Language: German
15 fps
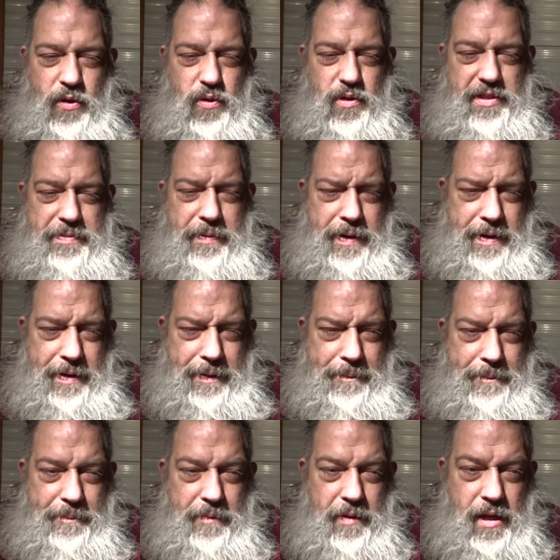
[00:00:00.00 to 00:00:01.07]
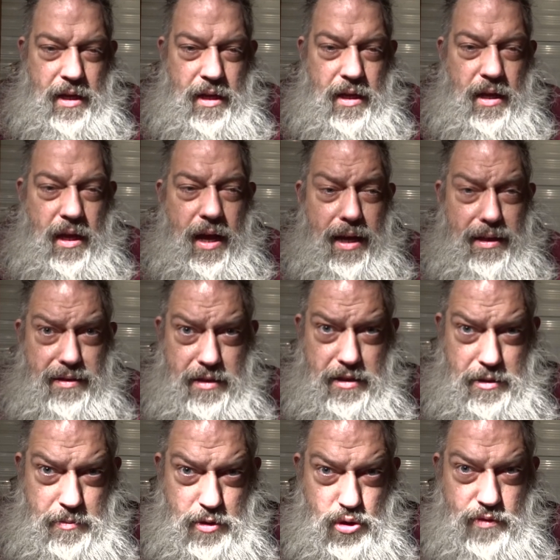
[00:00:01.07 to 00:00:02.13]
Und zwar hatte
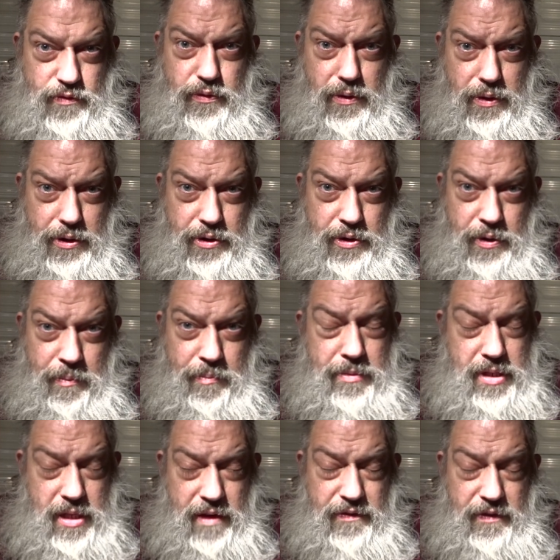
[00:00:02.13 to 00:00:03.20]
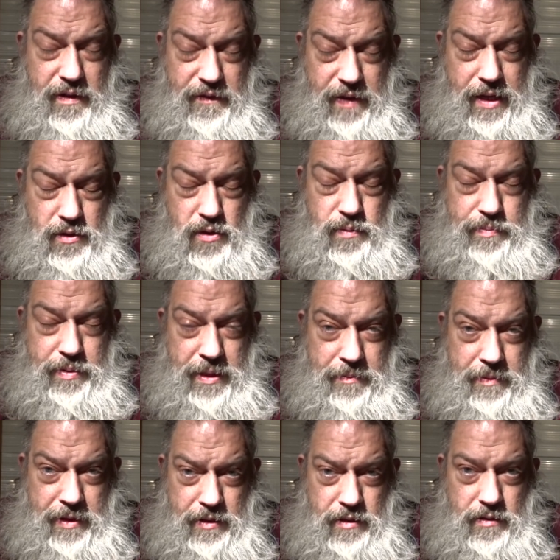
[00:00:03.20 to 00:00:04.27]
ich mir schon vorgenommen, mich einfach
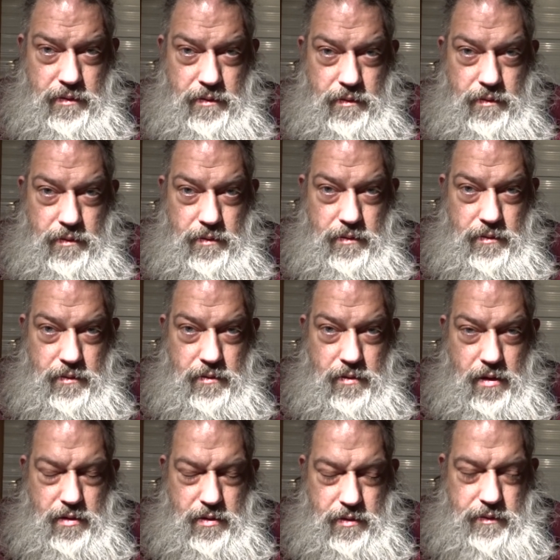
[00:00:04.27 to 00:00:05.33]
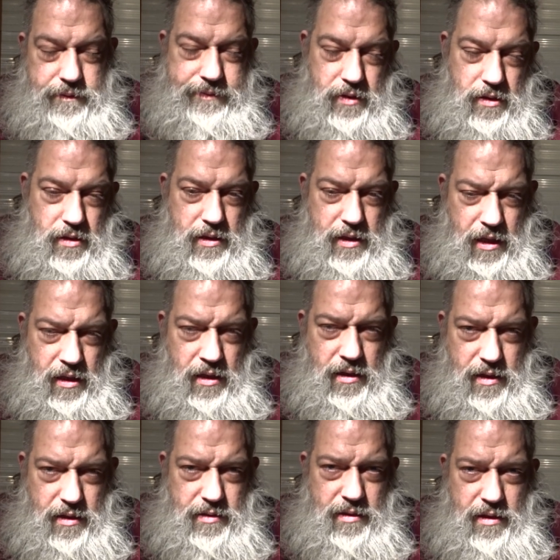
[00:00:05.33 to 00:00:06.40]
wegzubeamen. Also ich
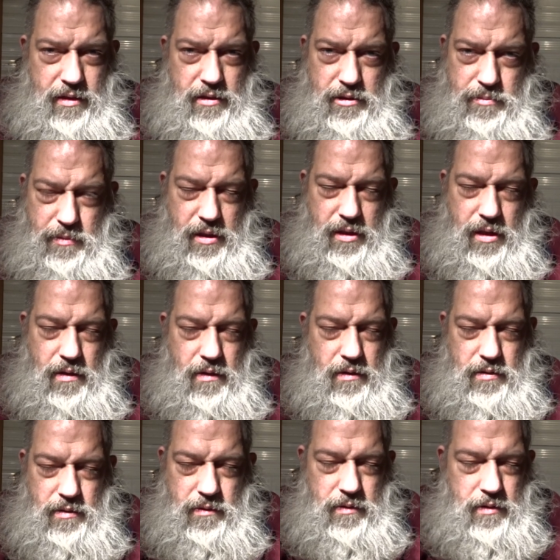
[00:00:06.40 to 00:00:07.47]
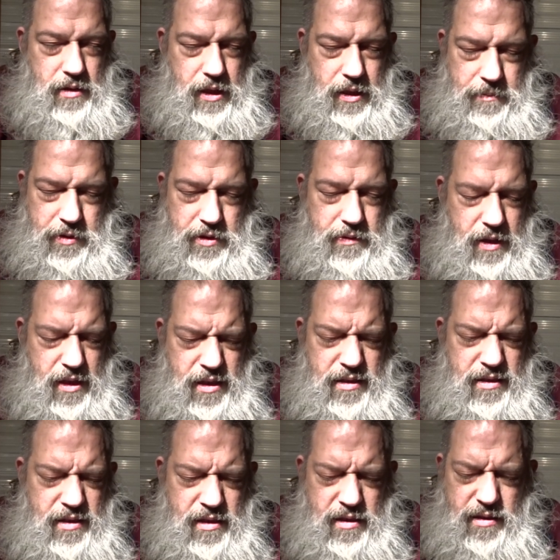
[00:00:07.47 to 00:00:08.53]
kann das halt, ich mache die Augen zu und denke mich
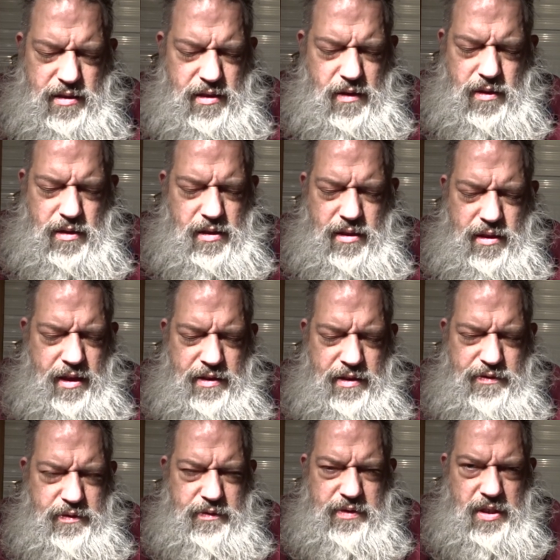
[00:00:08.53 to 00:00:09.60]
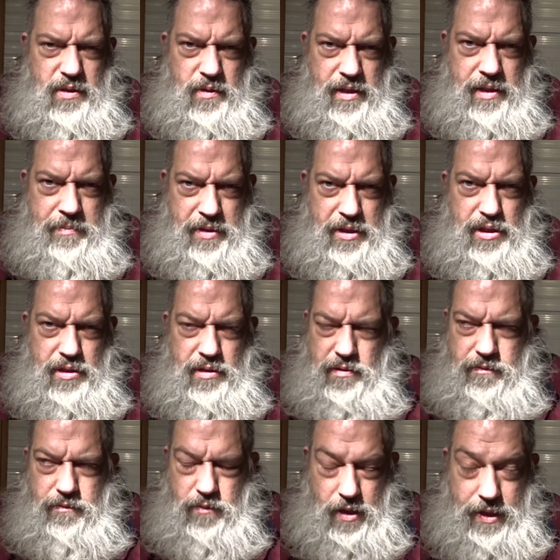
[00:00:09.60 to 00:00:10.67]
woanders hin. Das dauert keine fünf Sekunden, dann bin ich
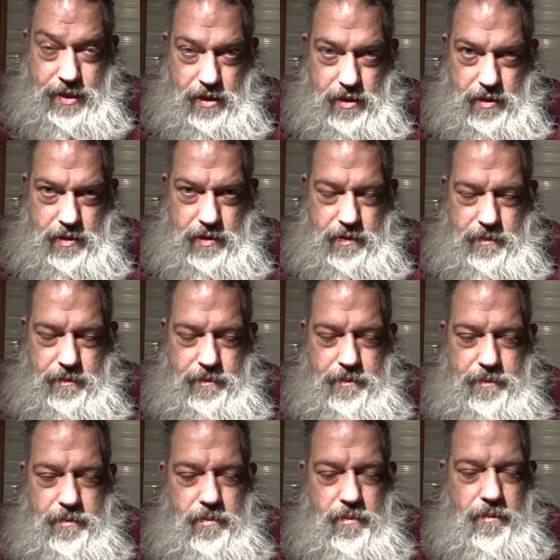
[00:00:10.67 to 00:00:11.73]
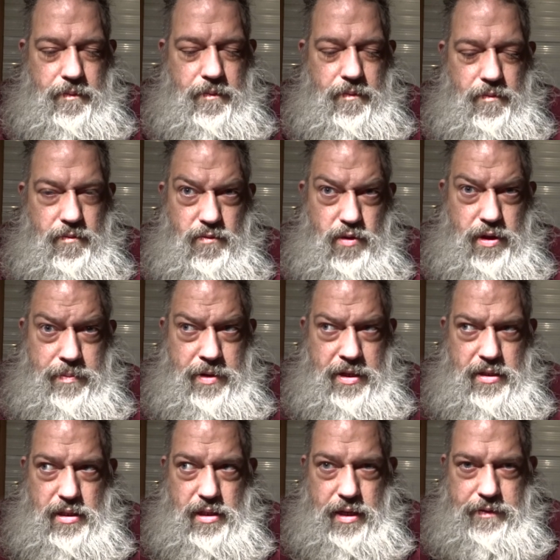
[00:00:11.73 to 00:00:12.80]
woanders. Wo immer
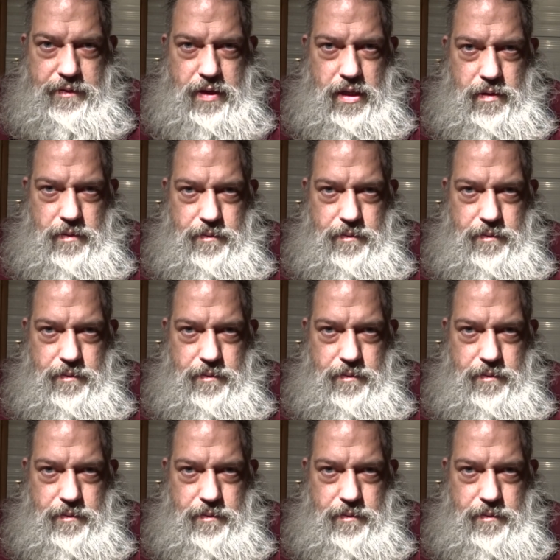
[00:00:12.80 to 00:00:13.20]
ich sein will.